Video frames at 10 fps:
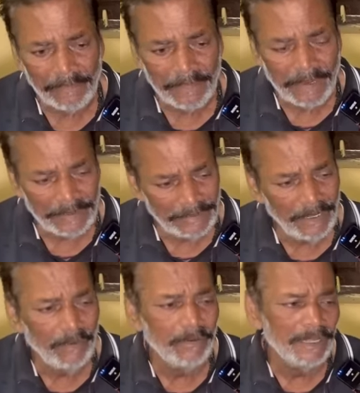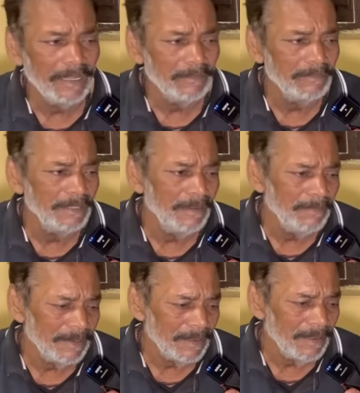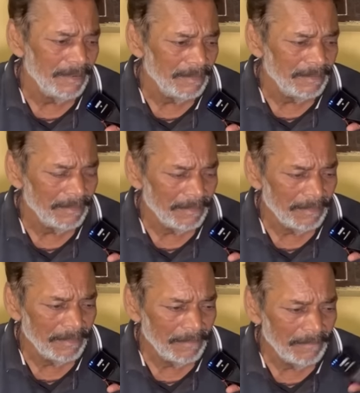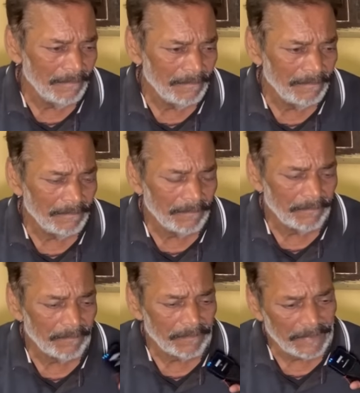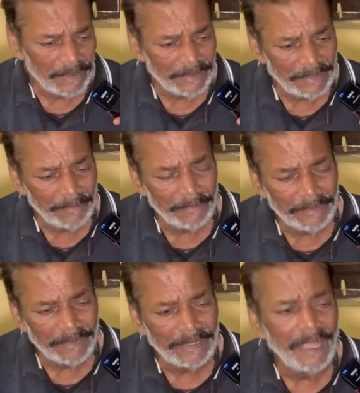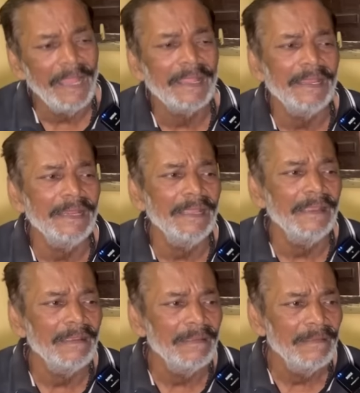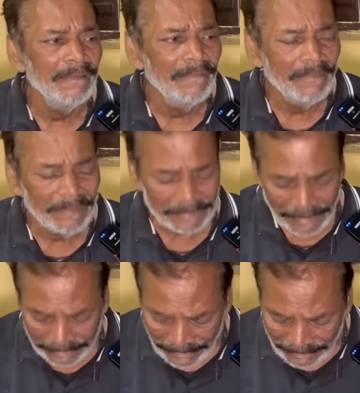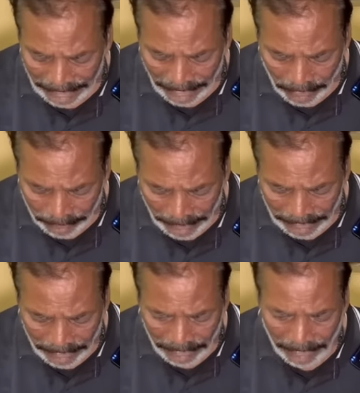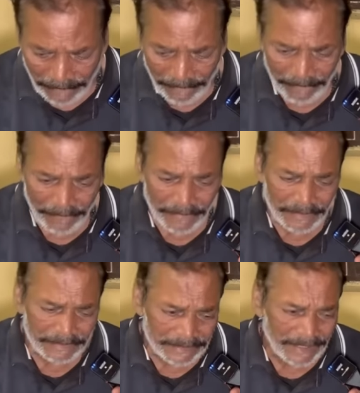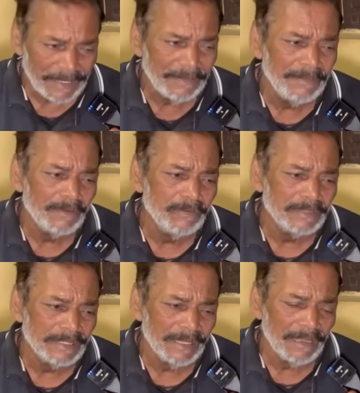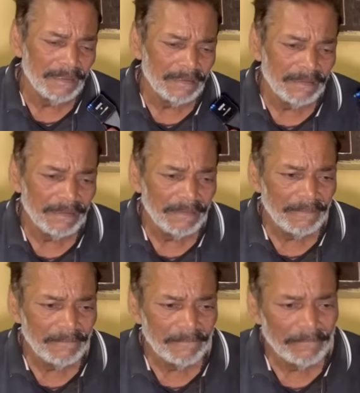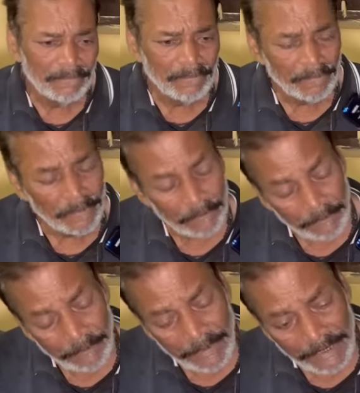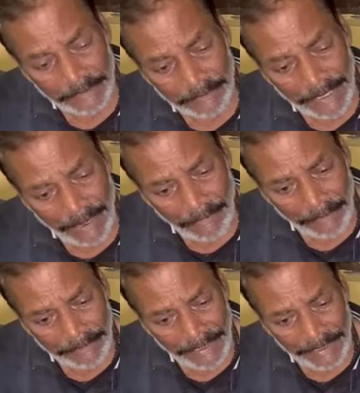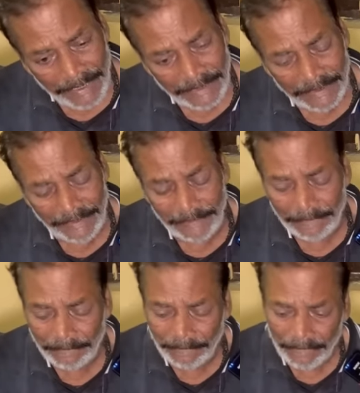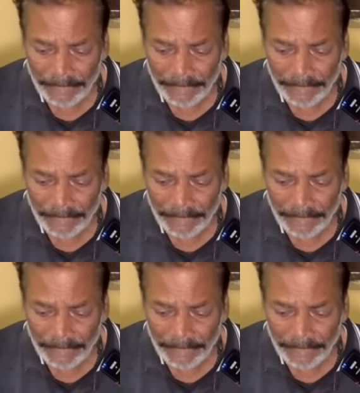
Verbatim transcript: कर्जा हो गया दुनिया भर का कर्जा भी हो गए कर्जा भी तो क्या करे सात आठ लाख रुपया था तो शरीर में घुस गया सात आठ लाख रुपया बीच में हवा भी लग गई थी हम्म।